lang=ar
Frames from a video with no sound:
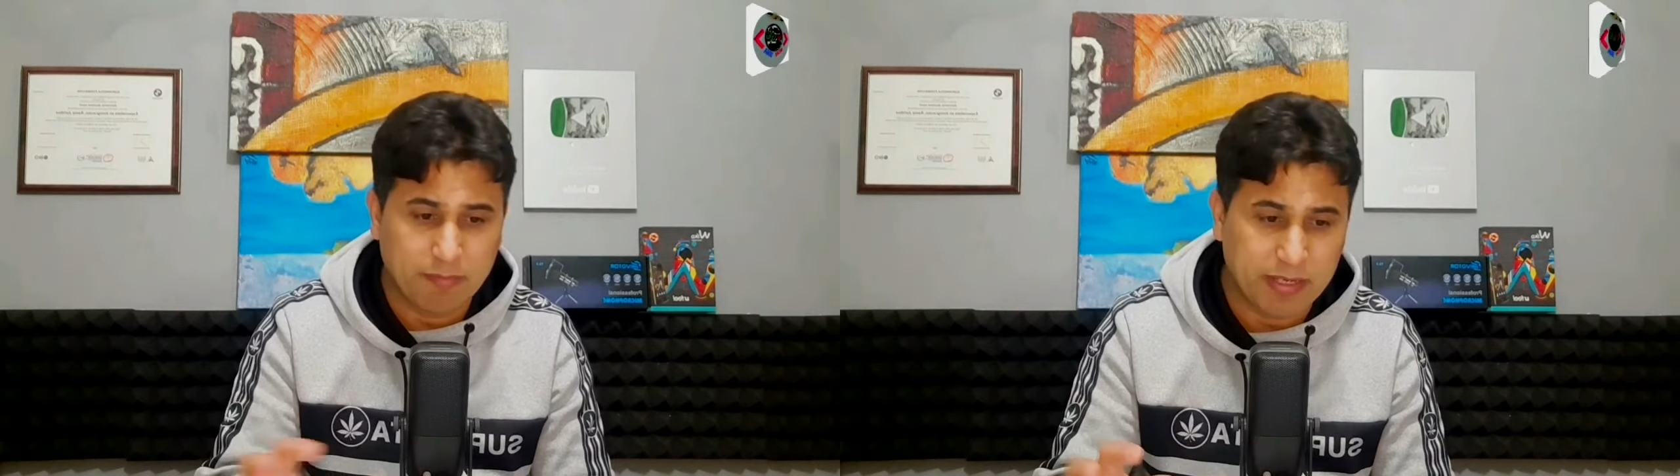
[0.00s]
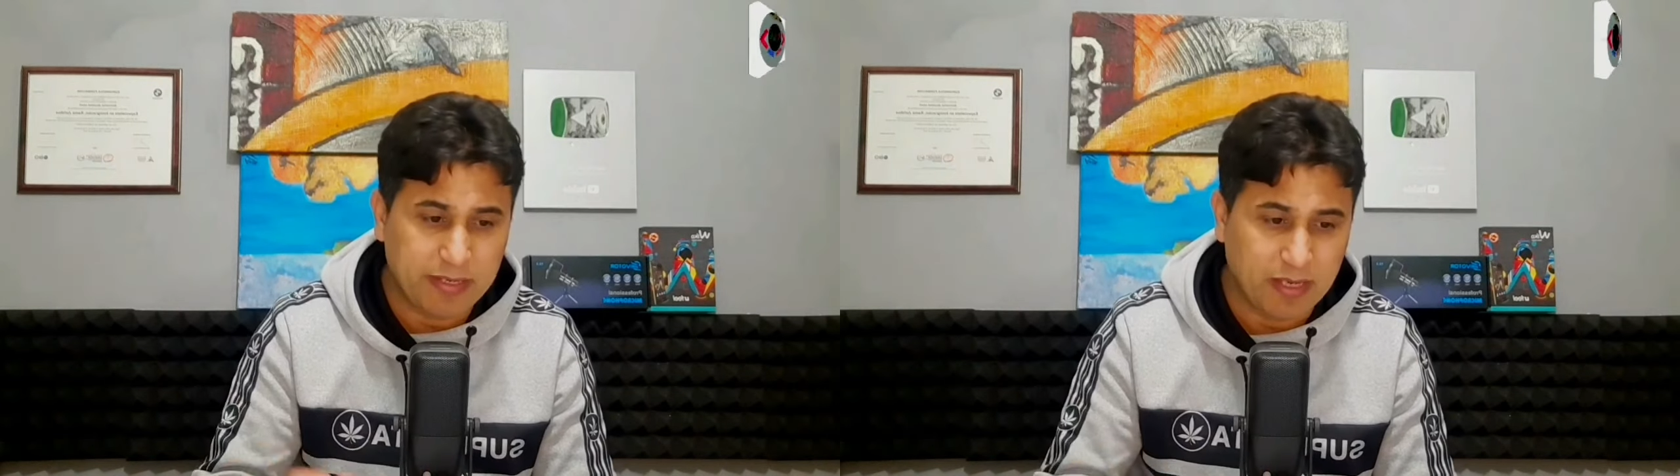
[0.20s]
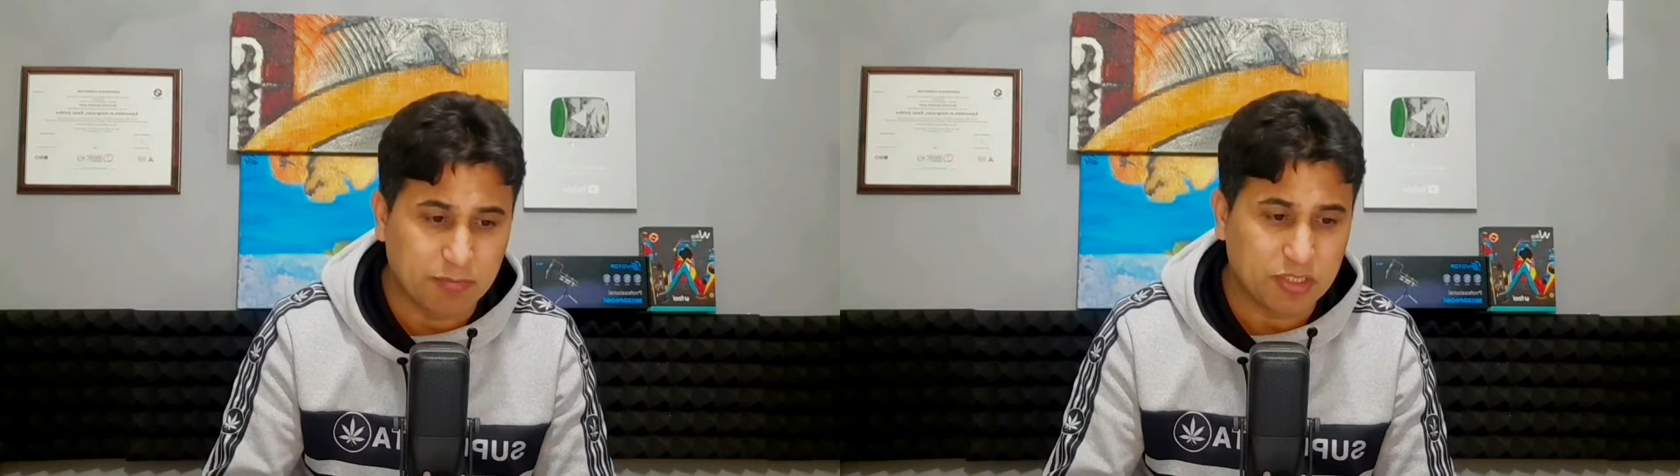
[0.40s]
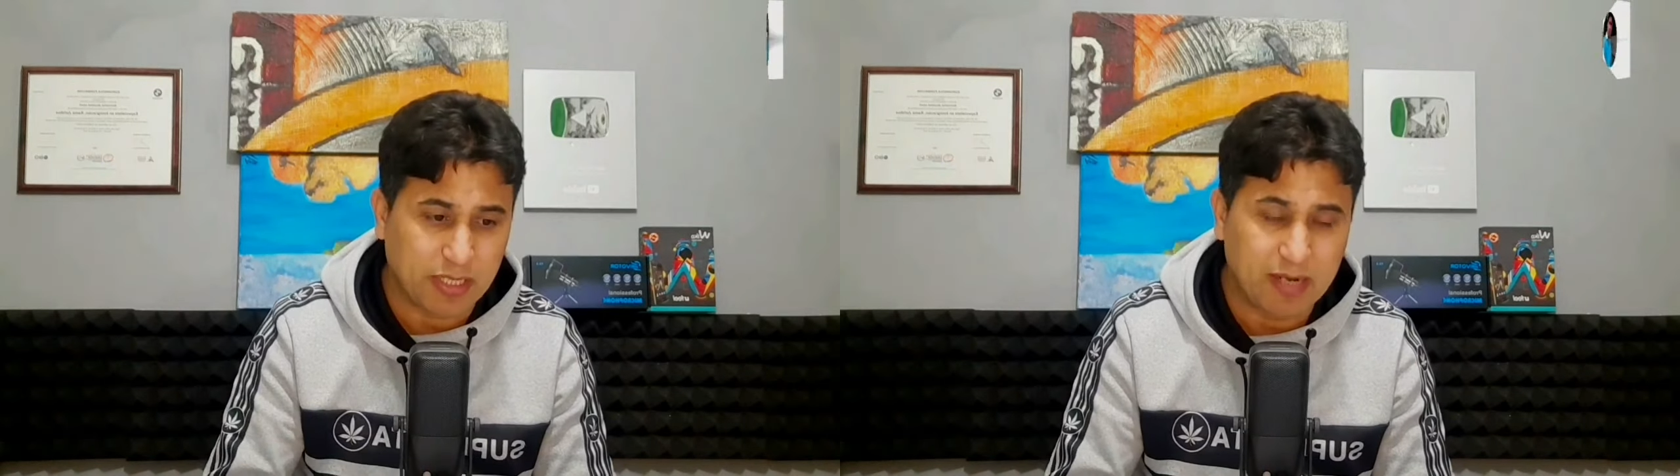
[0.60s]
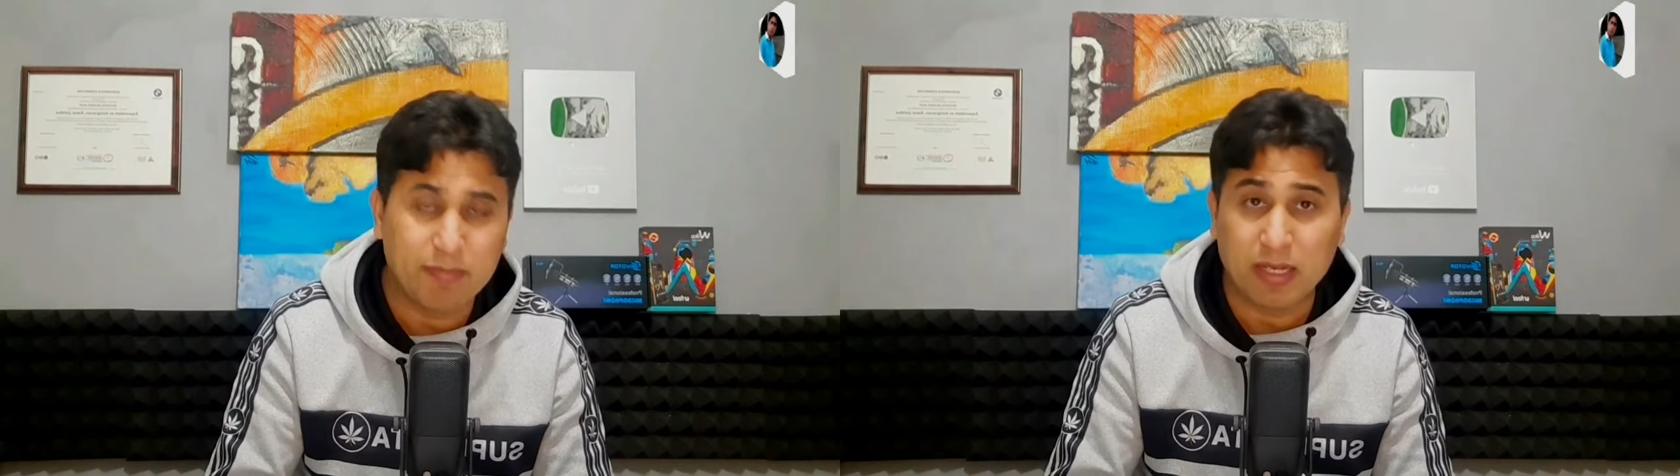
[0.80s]
كيهمش
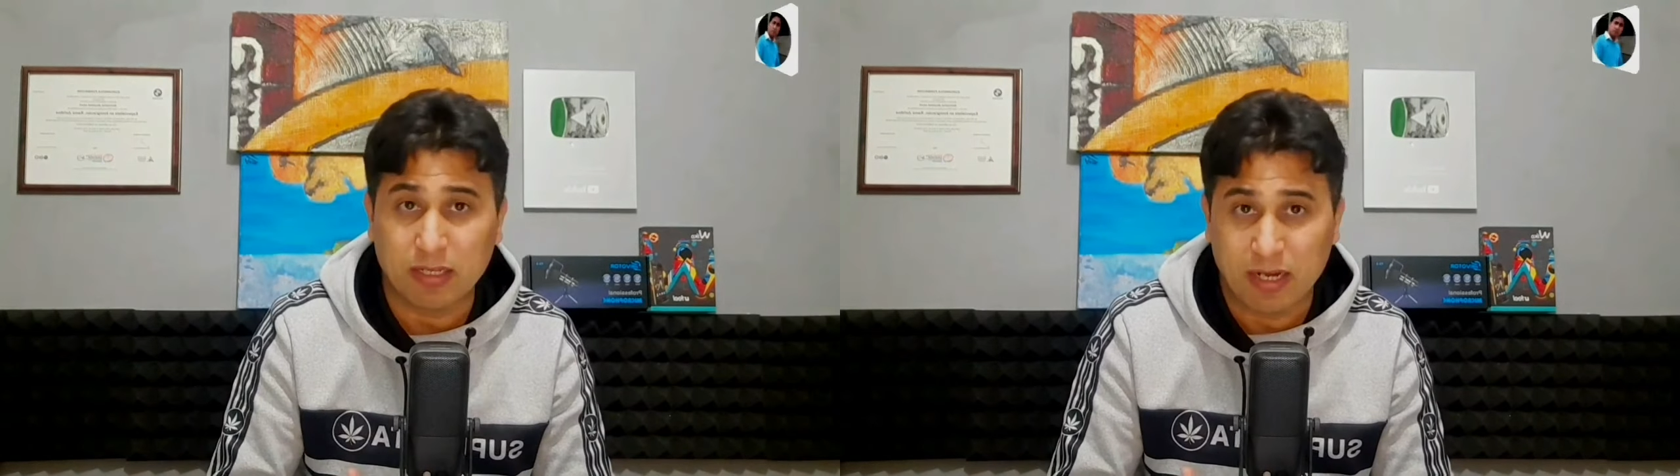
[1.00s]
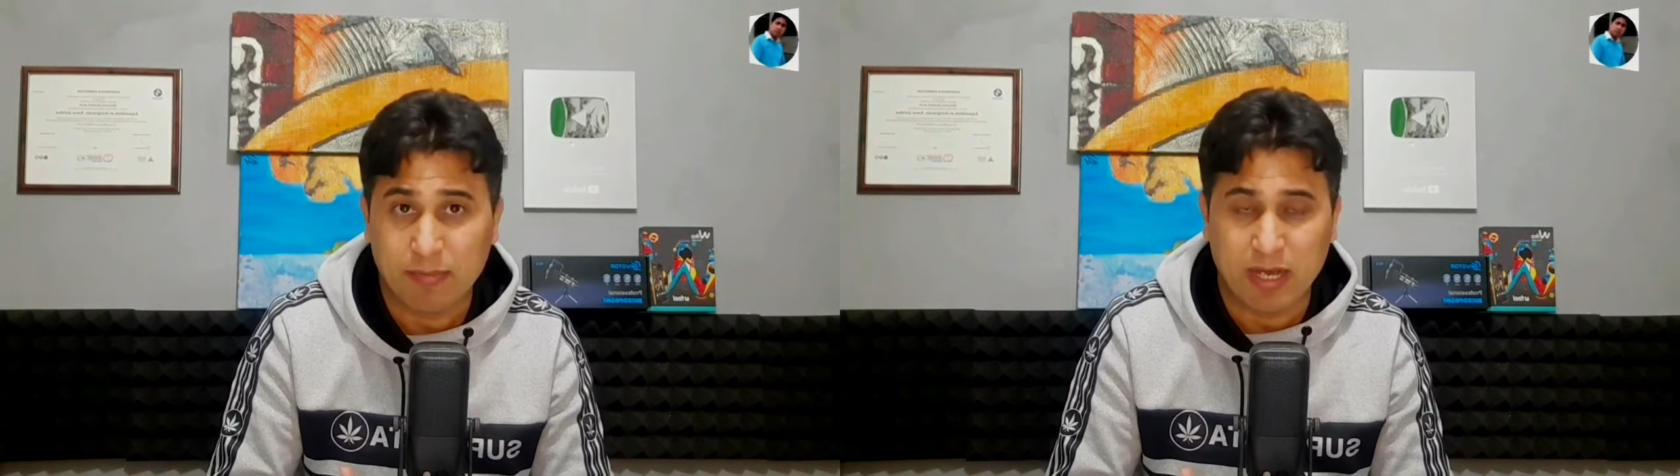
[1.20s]
على ما على ما